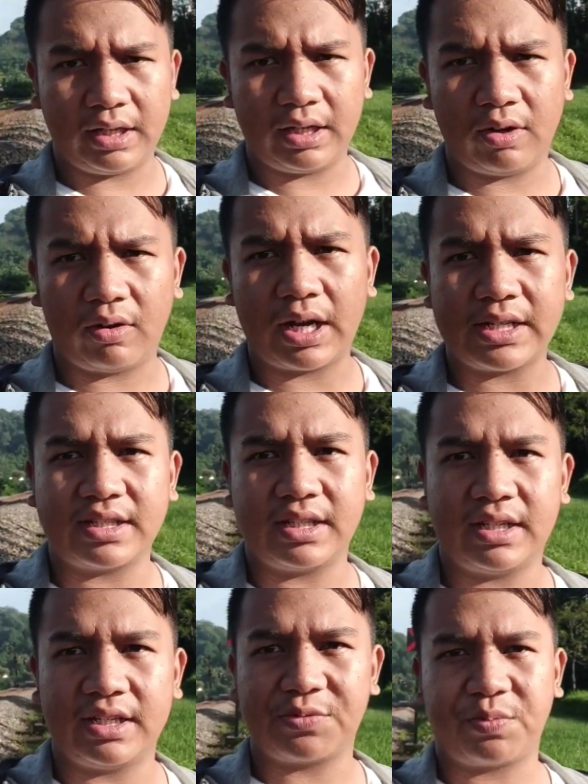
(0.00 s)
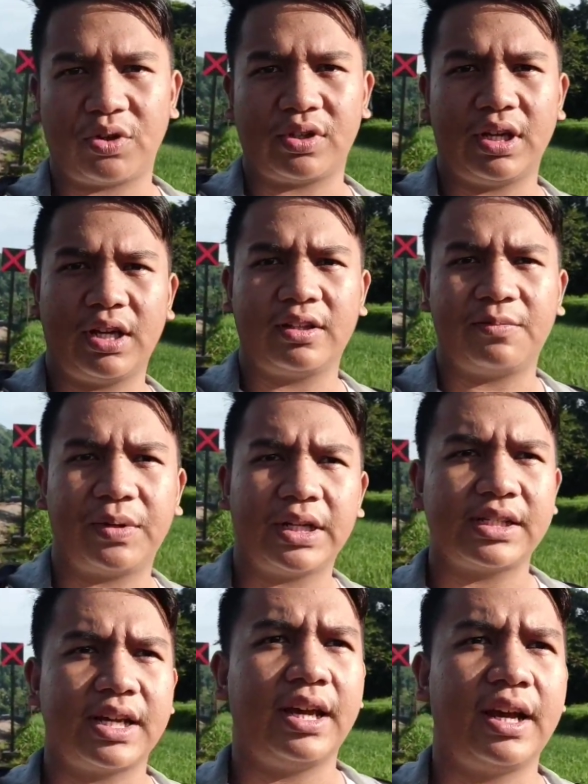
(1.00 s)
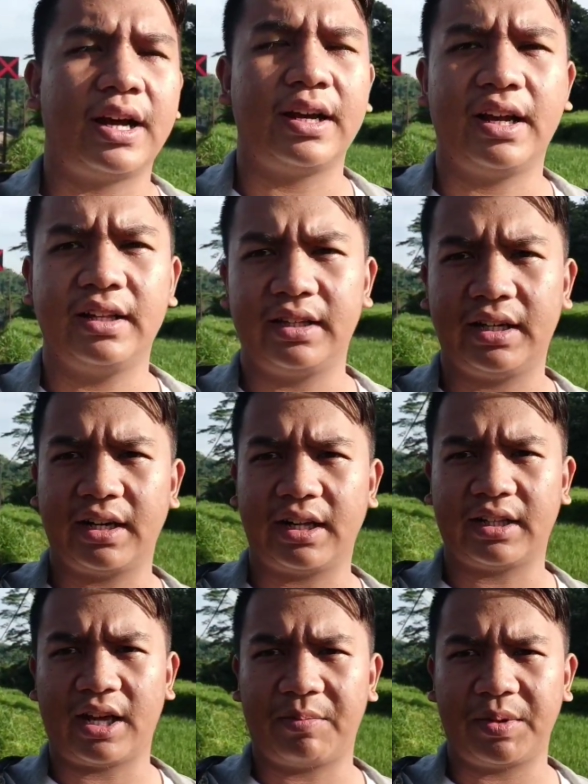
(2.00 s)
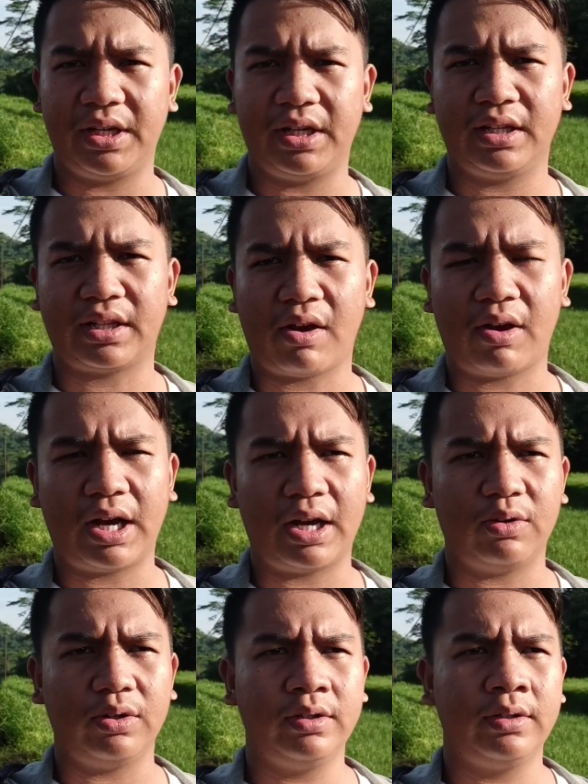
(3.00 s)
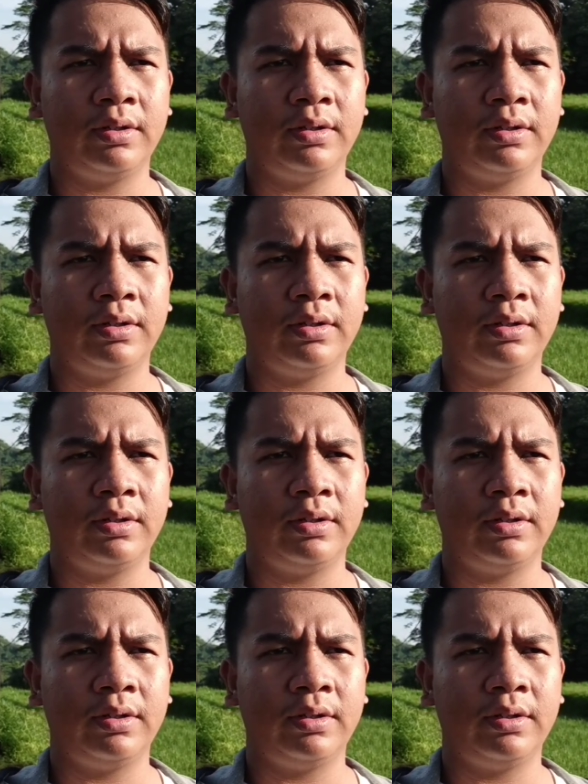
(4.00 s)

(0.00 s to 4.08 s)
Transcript: lokasi spotnya tempat saya akan hunting kereta api Tawangalun.